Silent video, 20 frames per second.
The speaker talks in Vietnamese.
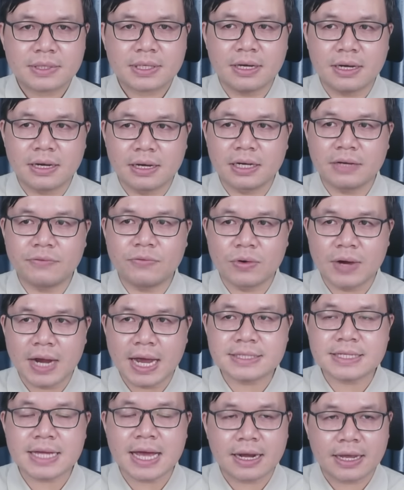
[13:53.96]
ở cái vùng
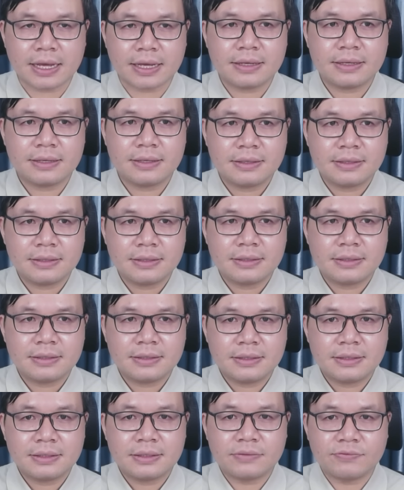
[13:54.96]
Gaza này.
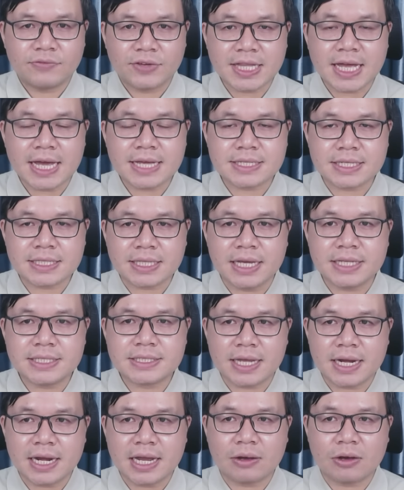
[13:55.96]
Và ta sẽ thấy
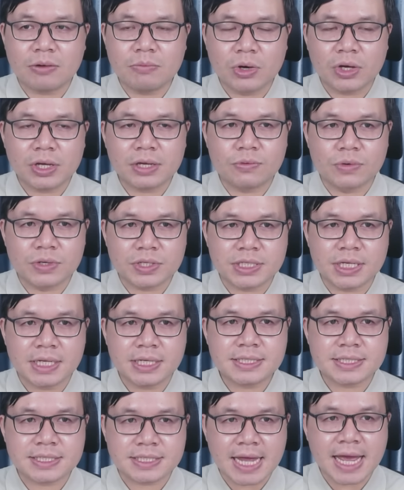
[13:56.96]
sẽ là có một cái cuộc
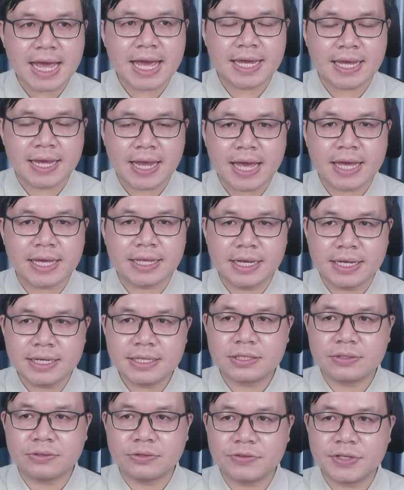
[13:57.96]
chiến dài ngày đấy
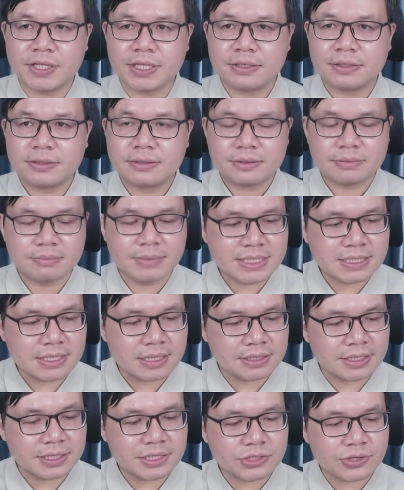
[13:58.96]
thưa quý vị. Bây
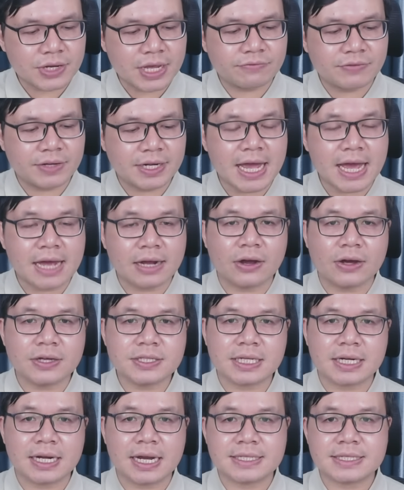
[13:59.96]
giờ thì Israel vẫn đang nói
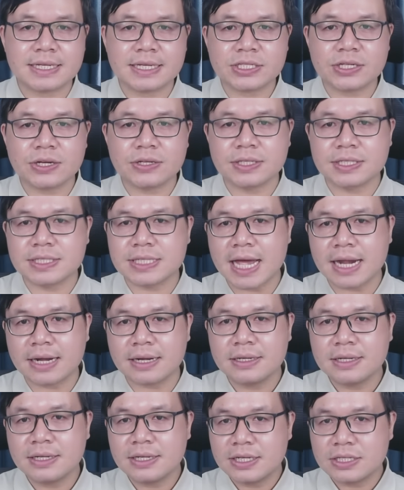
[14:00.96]
rằng là sẽ cho thời gian
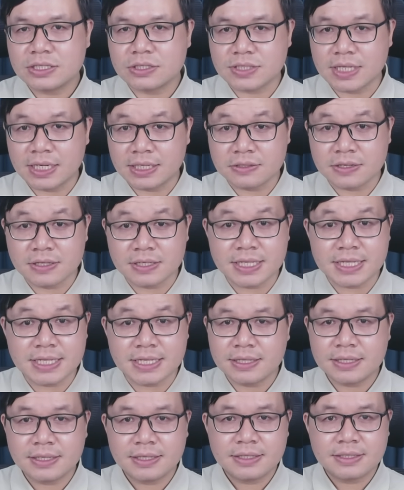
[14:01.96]
cho dân thường đi
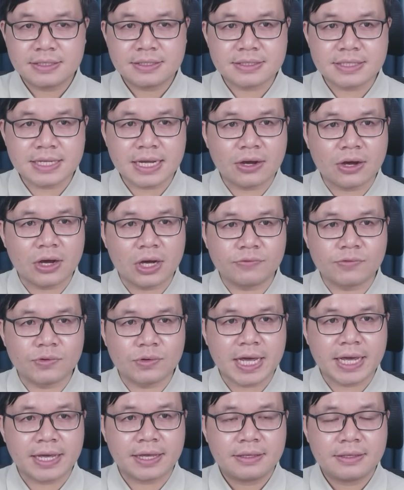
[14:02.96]
ra khỏi vùng
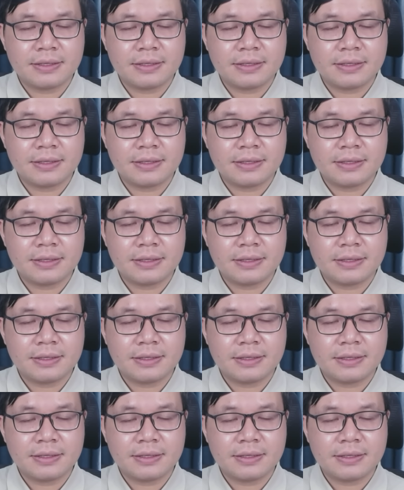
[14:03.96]
này.